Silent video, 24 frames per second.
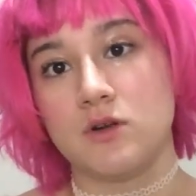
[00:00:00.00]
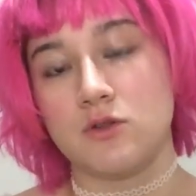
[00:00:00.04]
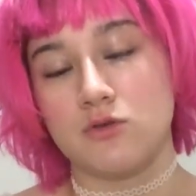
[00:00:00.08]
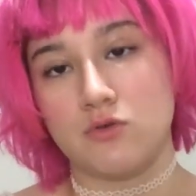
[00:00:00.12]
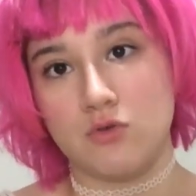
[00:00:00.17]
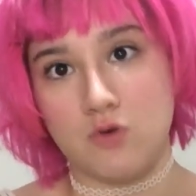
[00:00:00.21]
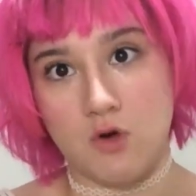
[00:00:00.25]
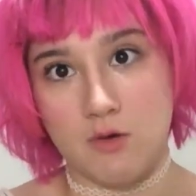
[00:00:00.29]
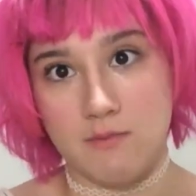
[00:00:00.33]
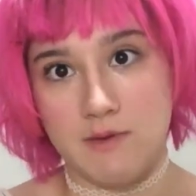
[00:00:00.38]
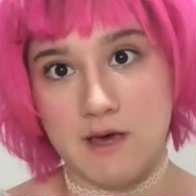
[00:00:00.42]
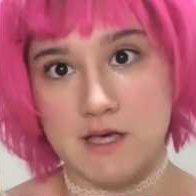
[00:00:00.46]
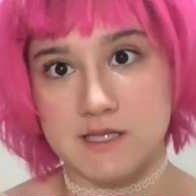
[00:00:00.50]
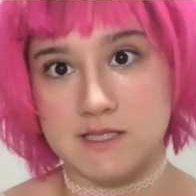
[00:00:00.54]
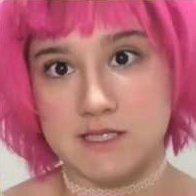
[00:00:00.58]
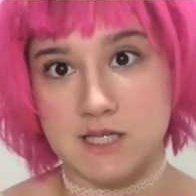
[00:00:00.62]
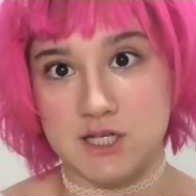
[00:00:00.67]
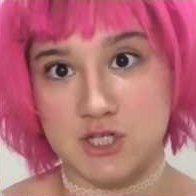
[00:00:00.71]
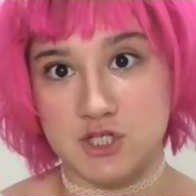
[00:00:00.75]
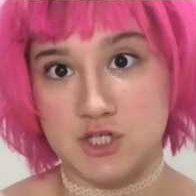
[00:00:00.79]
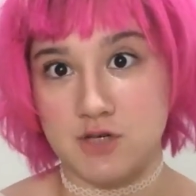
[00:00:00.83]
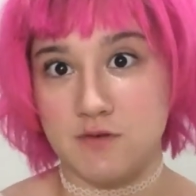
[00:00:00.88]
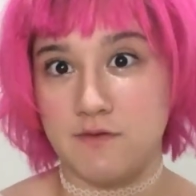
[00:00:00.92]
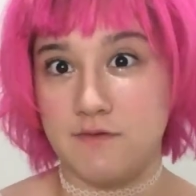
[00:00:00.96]
quando tu
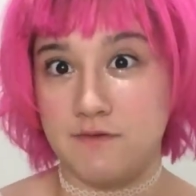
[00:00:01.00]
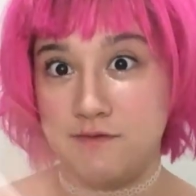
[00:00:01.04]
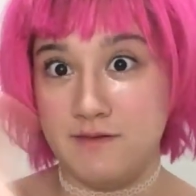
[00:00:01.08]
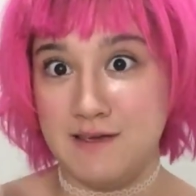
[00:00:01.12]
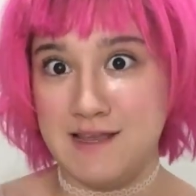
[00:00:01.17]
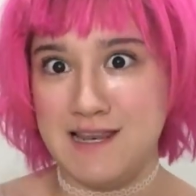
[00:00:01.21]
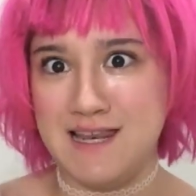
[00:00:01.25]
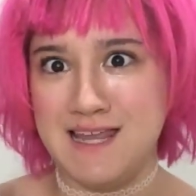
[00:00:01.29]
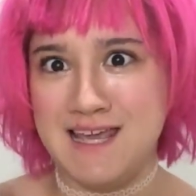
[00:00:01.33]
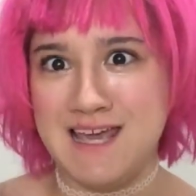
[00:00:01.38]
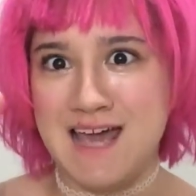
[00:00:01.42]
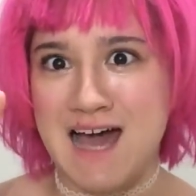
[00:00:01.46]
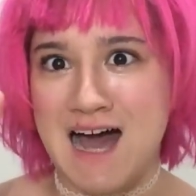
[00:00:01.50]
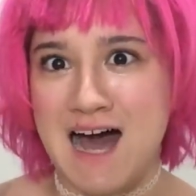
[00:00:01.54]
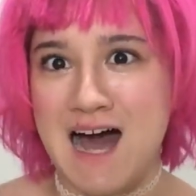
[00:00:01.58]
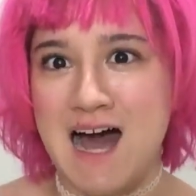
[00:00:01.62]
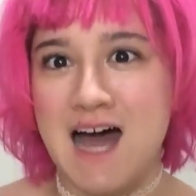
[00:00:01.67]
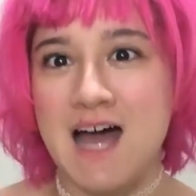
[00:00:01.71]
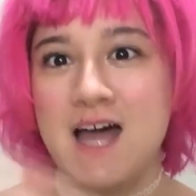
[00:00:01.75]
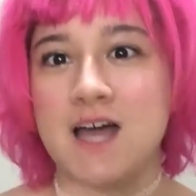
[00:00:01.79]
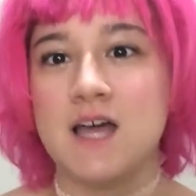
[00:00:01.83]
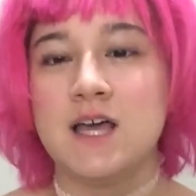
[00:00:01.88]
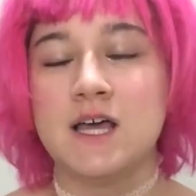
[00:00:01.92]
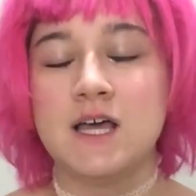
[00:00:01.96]
começa a te
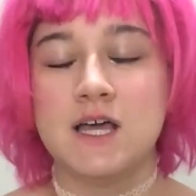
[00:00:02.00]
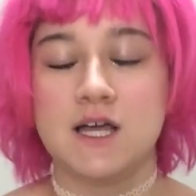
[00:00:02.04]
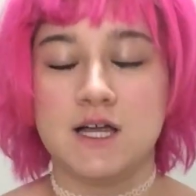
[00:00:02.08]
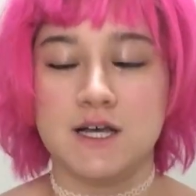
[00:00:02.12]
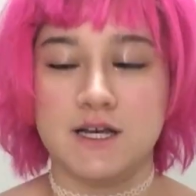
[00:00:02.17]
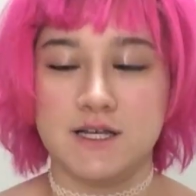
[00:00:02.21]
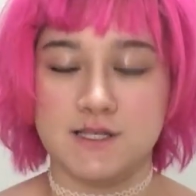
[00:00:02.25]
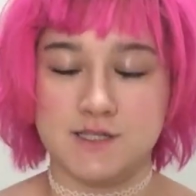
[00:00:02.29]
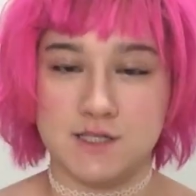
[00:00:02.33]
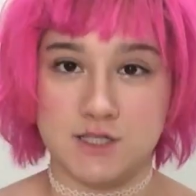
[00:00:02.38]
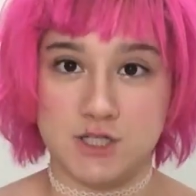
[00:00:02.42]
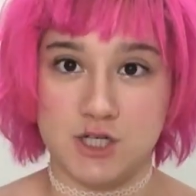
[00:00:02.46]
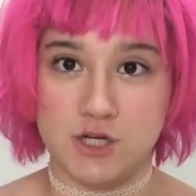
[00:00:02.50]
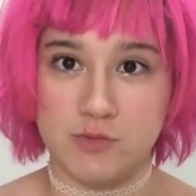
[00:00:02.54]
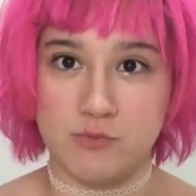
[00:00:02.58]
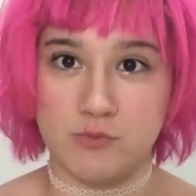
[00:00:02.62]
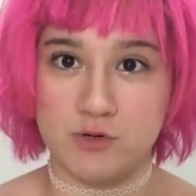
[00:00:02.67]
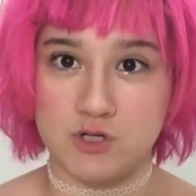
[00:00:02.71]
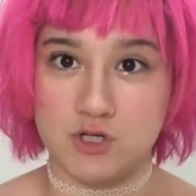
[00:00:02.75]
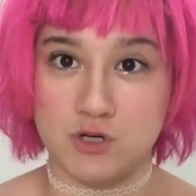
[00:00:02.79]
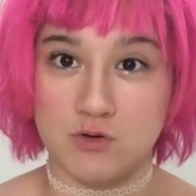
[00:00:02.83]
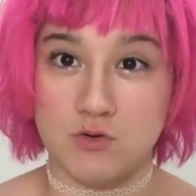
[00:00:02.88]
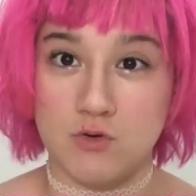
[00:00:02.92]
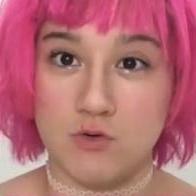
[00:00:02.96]
filiar nesse
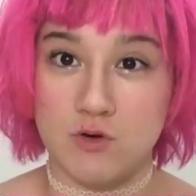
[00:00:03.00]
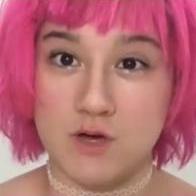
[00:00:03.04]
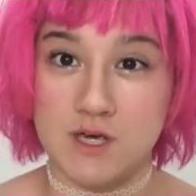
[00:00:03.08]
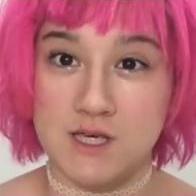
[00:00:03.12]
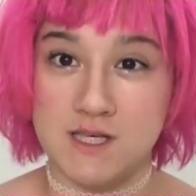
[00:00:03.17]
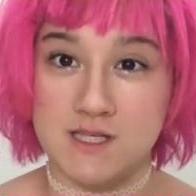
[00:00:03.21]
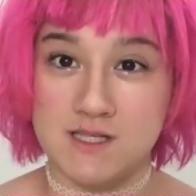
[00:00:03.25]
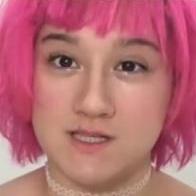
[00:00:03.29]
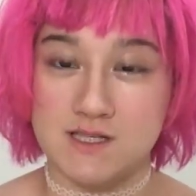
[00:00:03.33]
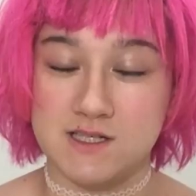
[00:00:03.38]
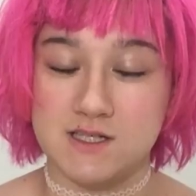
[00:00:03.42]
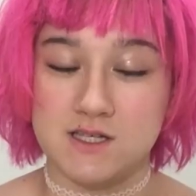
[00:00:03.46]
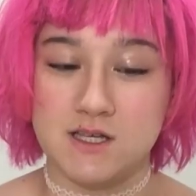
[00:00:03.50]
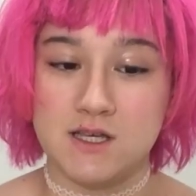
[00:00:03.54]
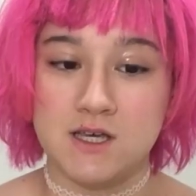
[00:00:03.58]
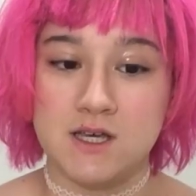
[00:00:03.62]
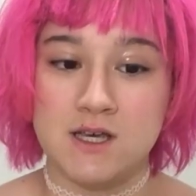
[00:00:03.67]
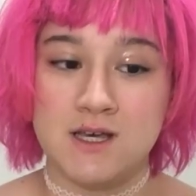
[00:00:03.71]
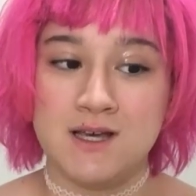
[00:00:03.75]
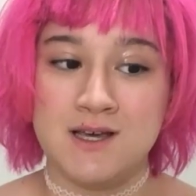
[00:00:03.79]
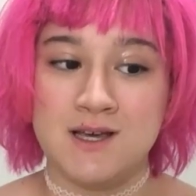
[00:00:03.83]
tipo de coisa,